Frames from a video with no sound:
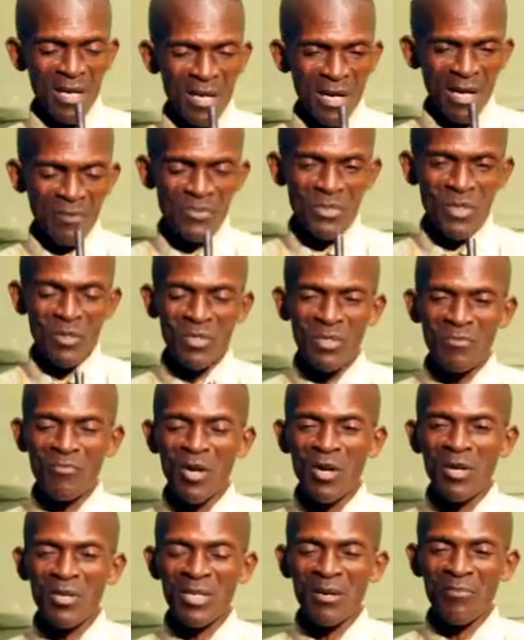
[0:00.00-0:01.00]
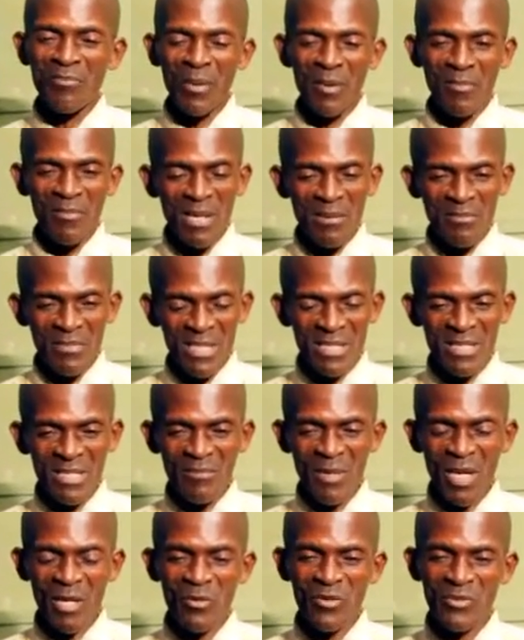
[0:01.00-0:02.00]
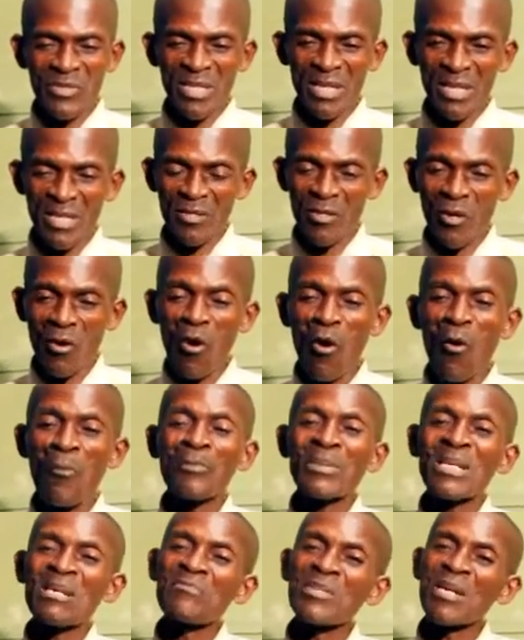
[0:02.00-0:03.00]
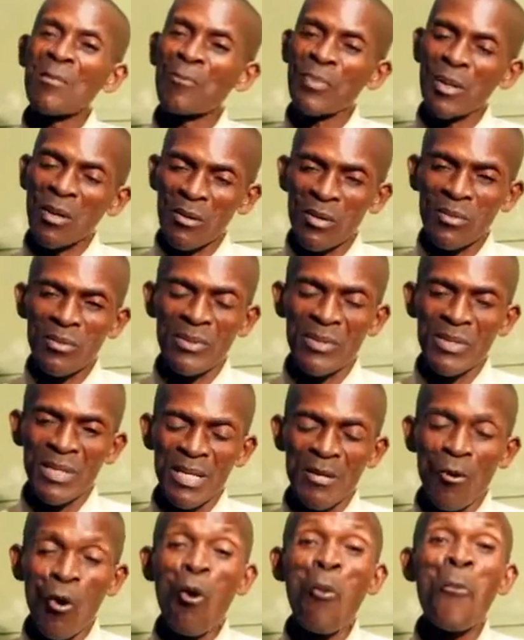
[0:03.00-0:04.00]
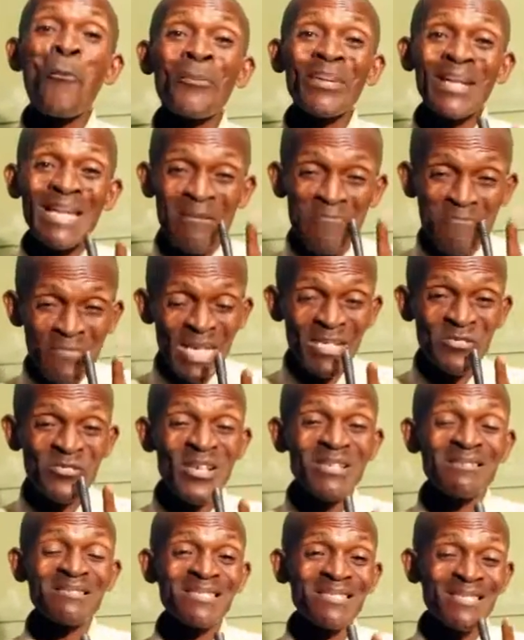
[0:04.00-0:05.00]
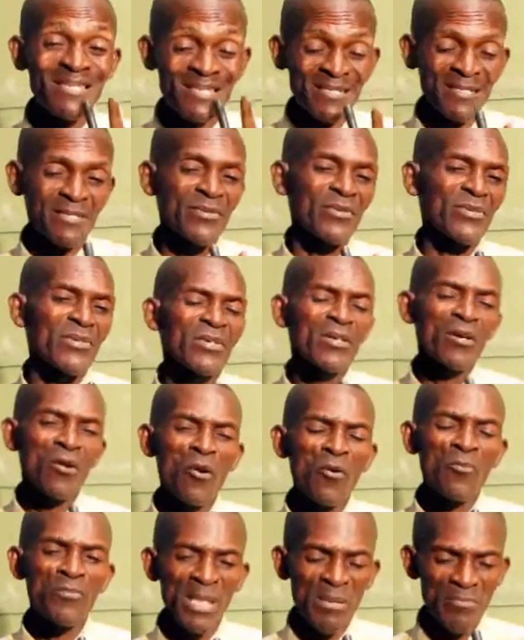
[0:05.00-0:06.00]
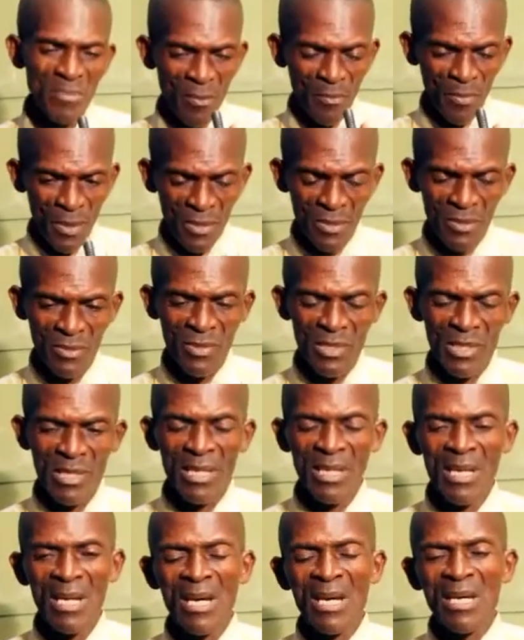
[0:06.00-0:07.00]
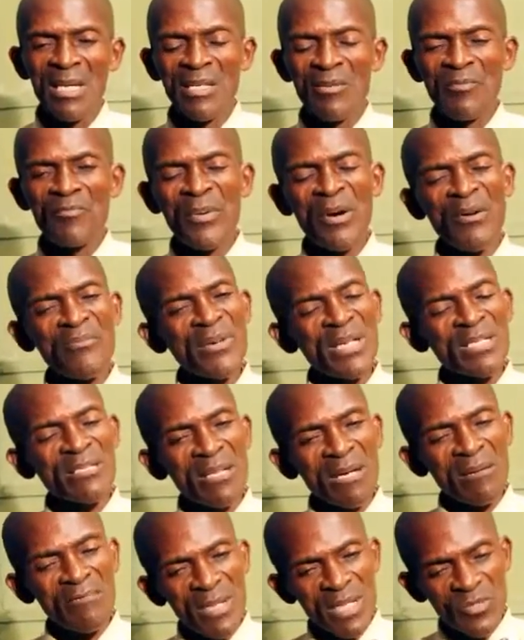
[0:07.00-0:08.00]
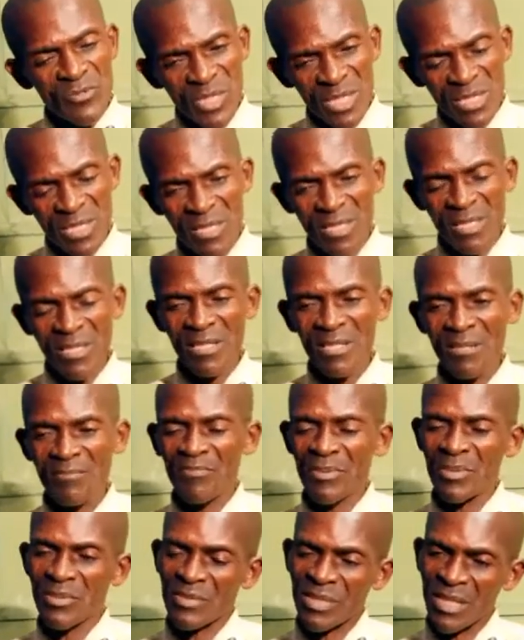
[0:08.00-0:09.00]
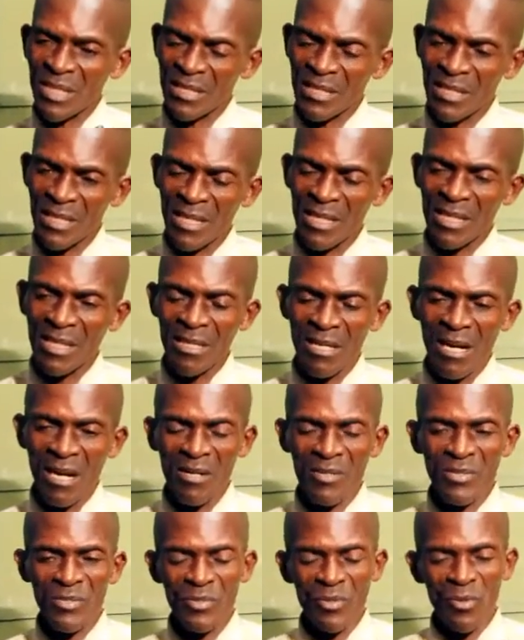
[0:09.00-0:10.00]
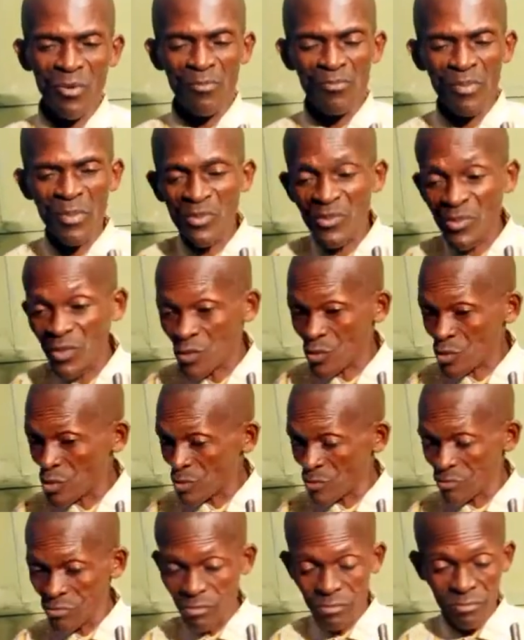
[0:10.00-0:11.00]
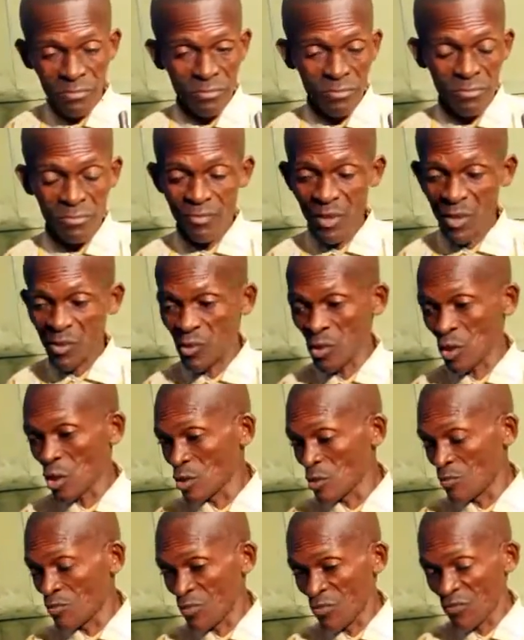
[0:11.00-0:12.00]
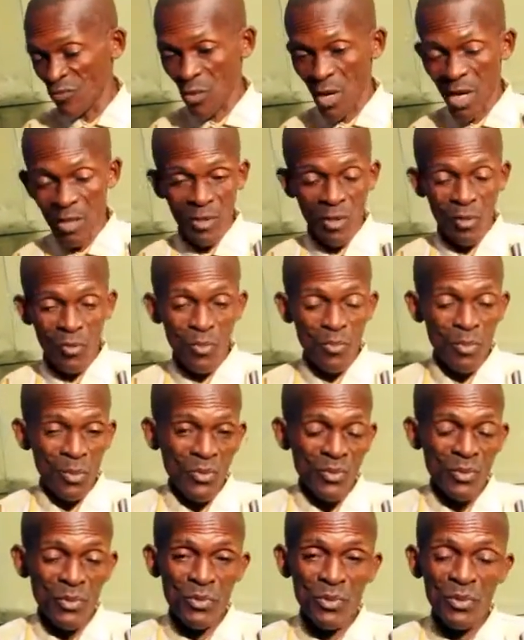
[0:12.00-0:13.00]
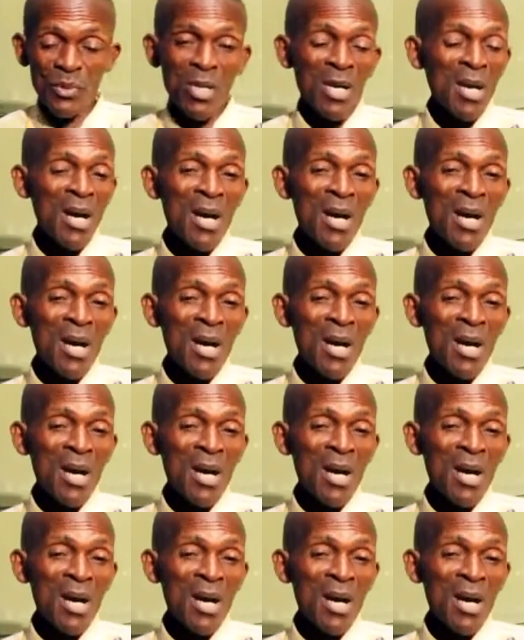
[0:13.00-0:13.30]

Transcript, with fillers: Euh, absolument, les problèmes ici me concernent au premier plan. Au premier, j'insiste, au premier plan. Ils peuvent être en Belgique pour traiter entre opposition. Parce qu'il y a le pouvoir, il y a l'opposition.